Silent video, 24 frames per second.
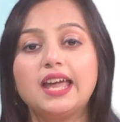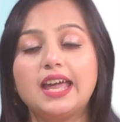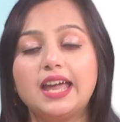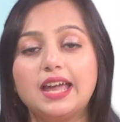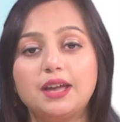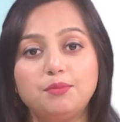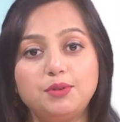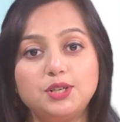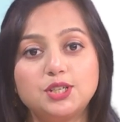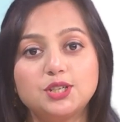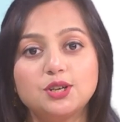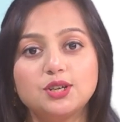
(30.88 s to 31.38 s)

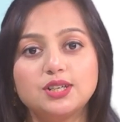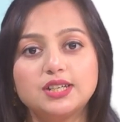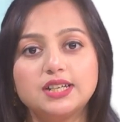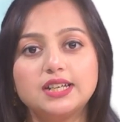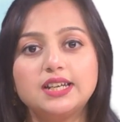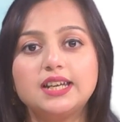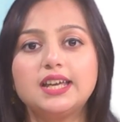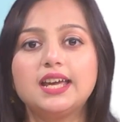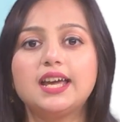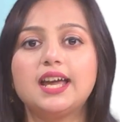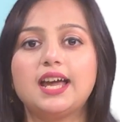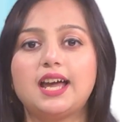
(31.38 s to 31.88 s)
এই বিষয়টি
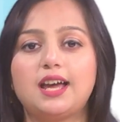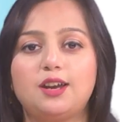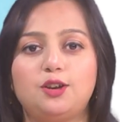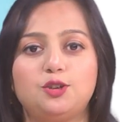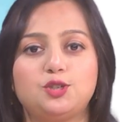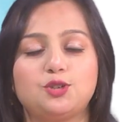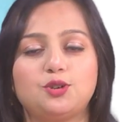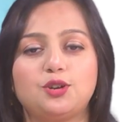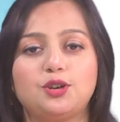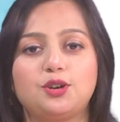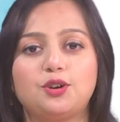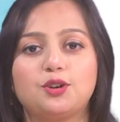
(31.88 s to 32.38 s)
নিয়ে
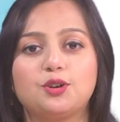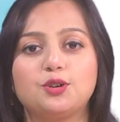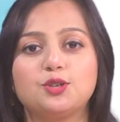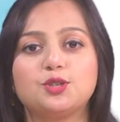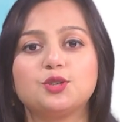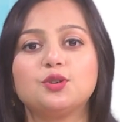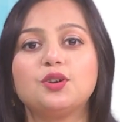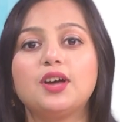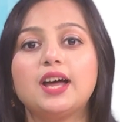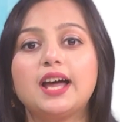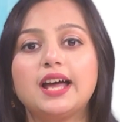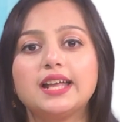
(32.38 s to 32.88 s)
আলোচনা করার
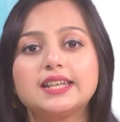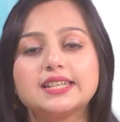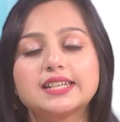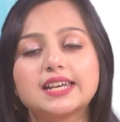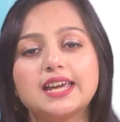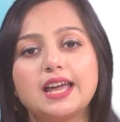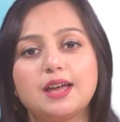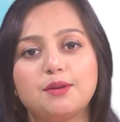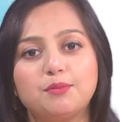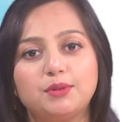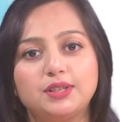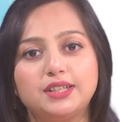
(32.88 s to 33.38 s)
জন্য
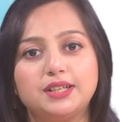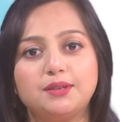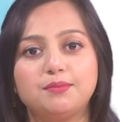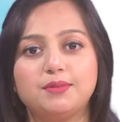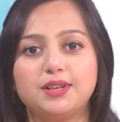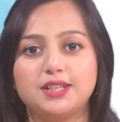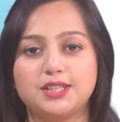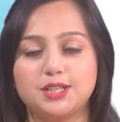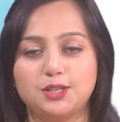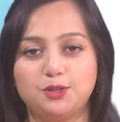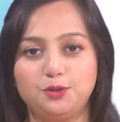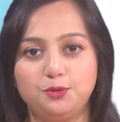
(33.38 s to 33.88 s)
আজকে আমাদের
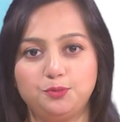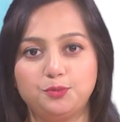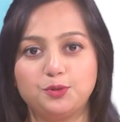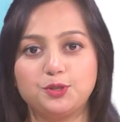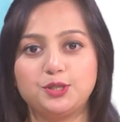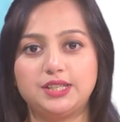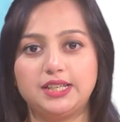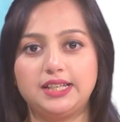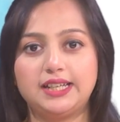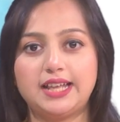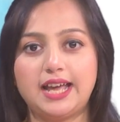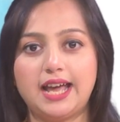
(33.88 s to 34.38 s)
মাঝে
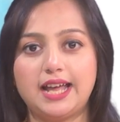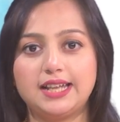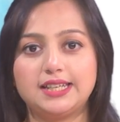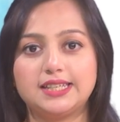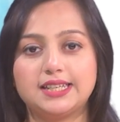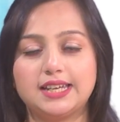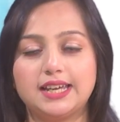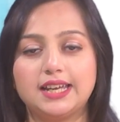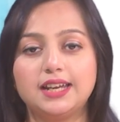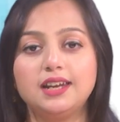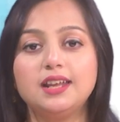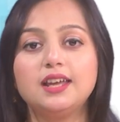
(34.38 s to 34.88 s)
উপস্থিত
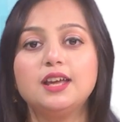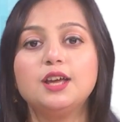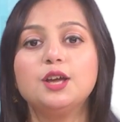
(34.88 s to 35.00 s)
আছেন